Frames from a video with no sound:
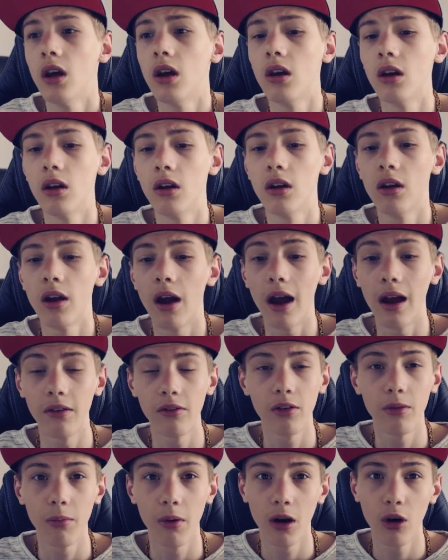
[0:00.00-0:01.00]
Äh,
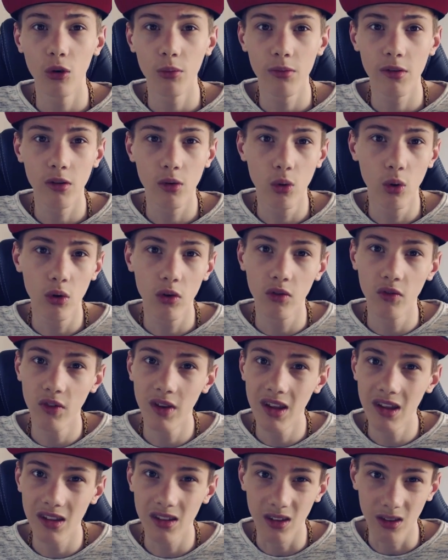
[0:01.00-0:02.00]
einfach mal, um zu gucken,
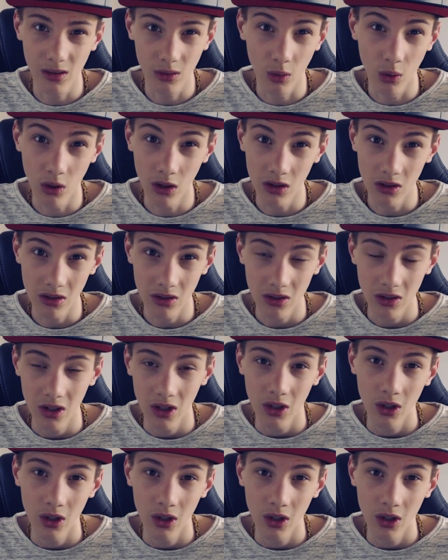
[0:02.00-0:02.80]
wie ist es dort.